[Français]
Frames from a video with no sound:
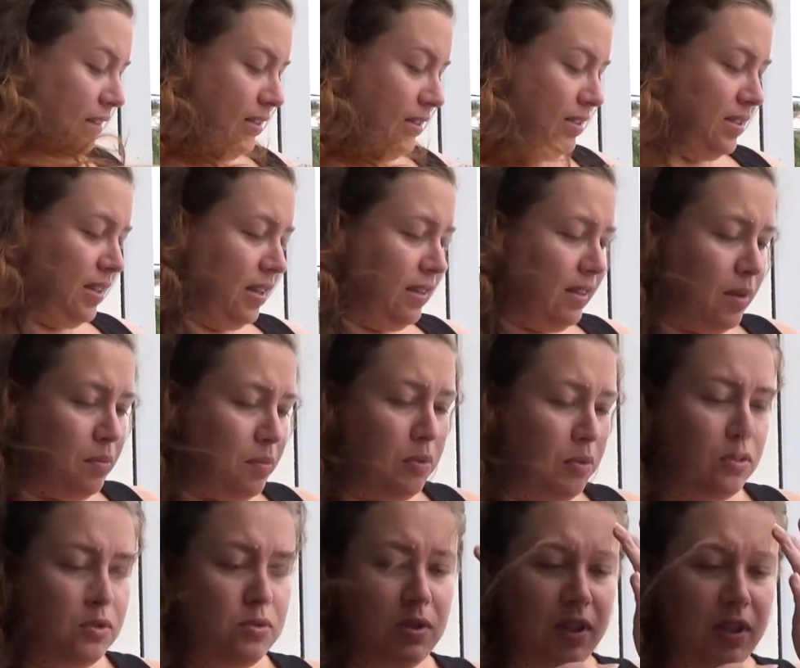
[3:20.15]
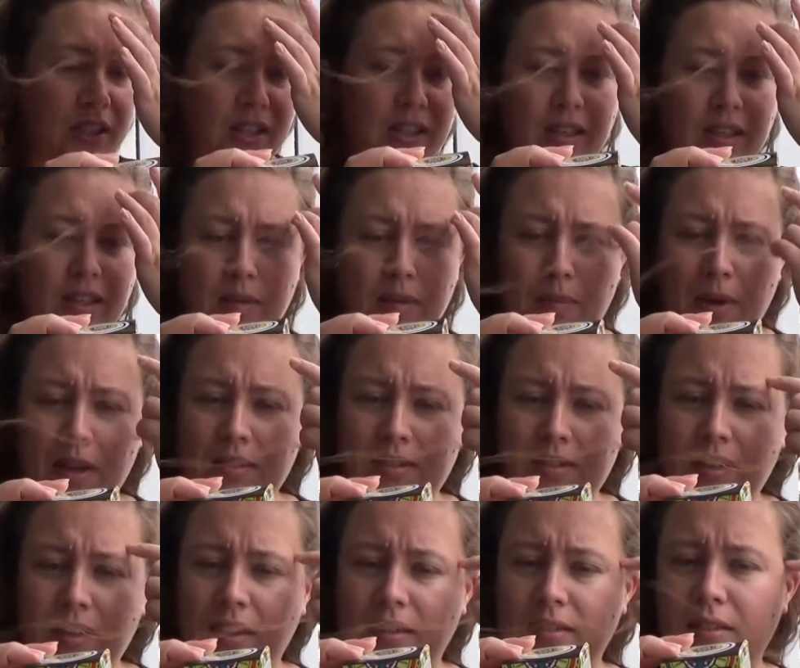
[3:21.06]
C'est un produit qui n'est pas
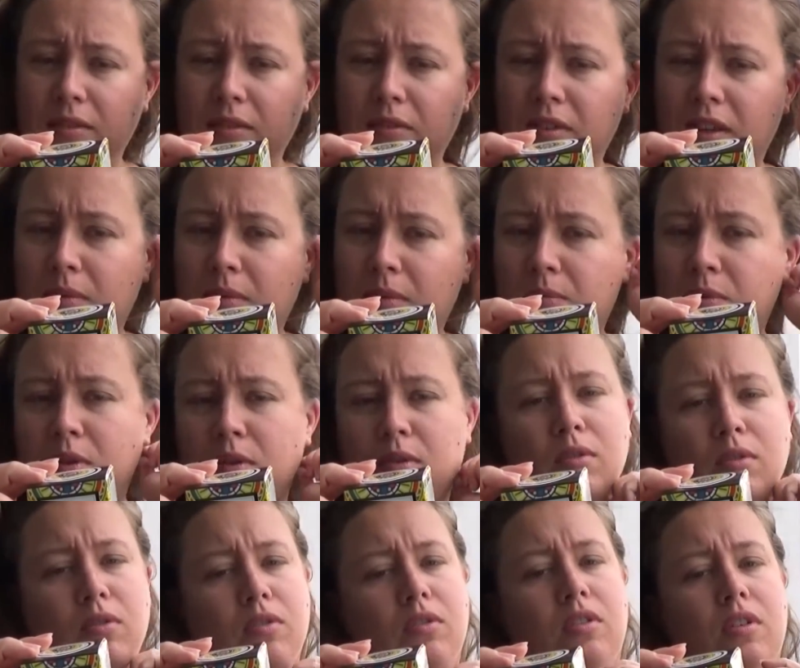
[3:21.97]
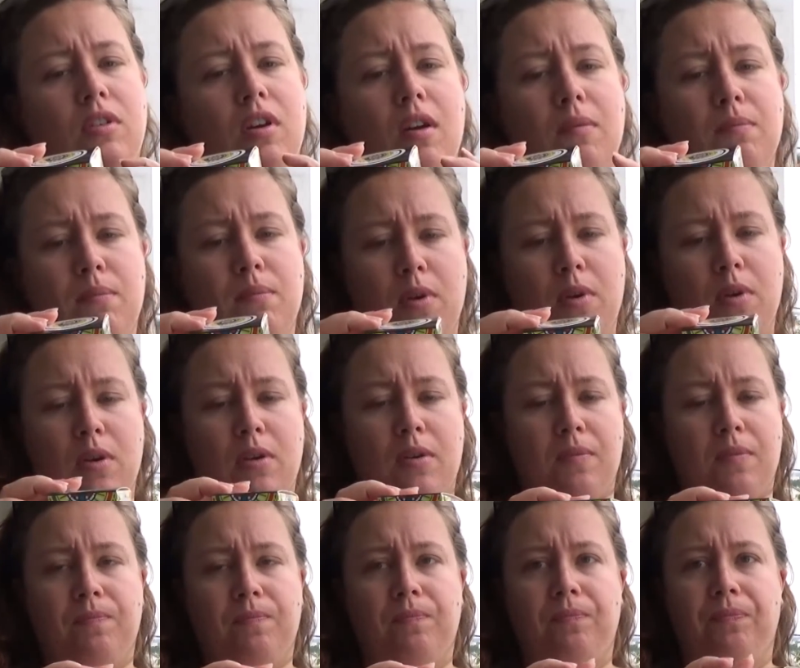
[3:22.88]
certifié bio comme,
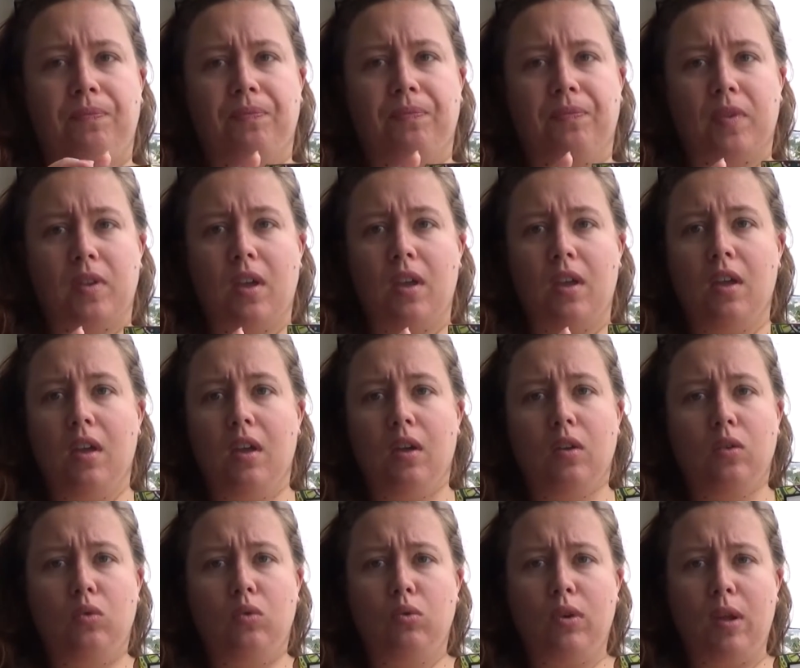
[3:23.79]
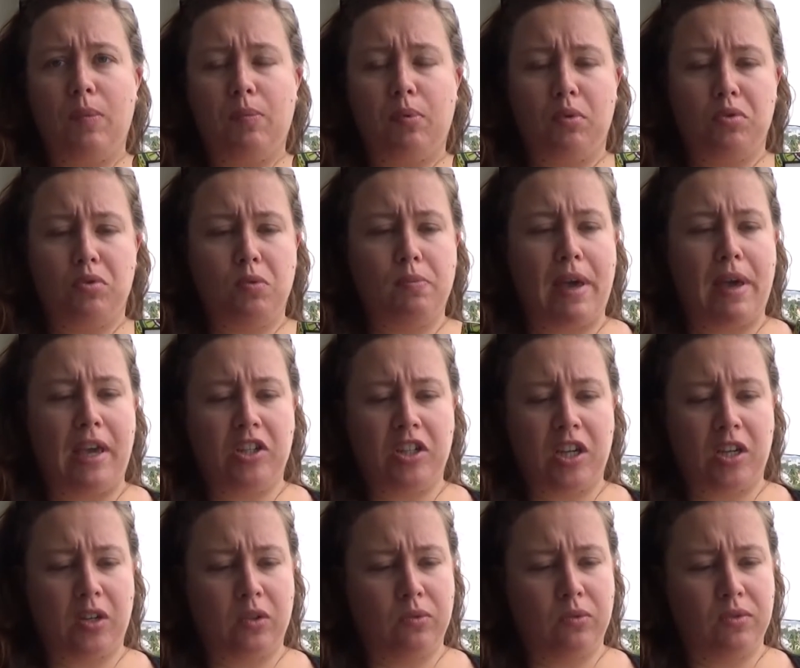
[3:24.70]
euh, tous les produits
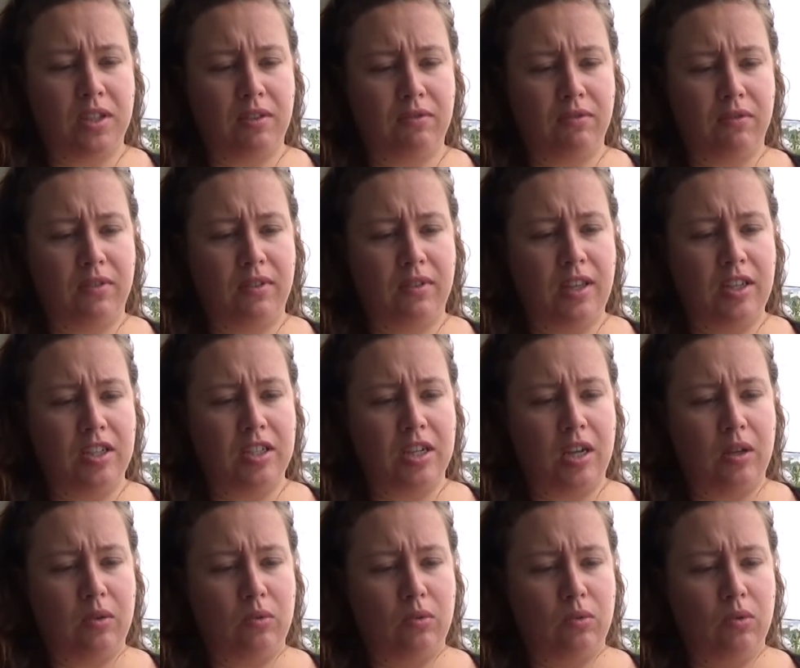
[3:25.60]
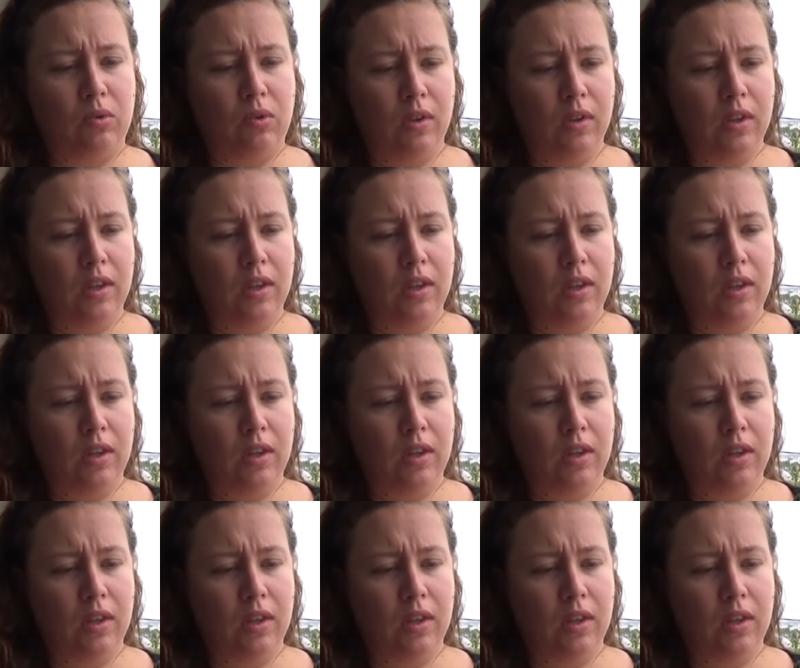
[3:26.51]
Baïja que nous avons déjà eu.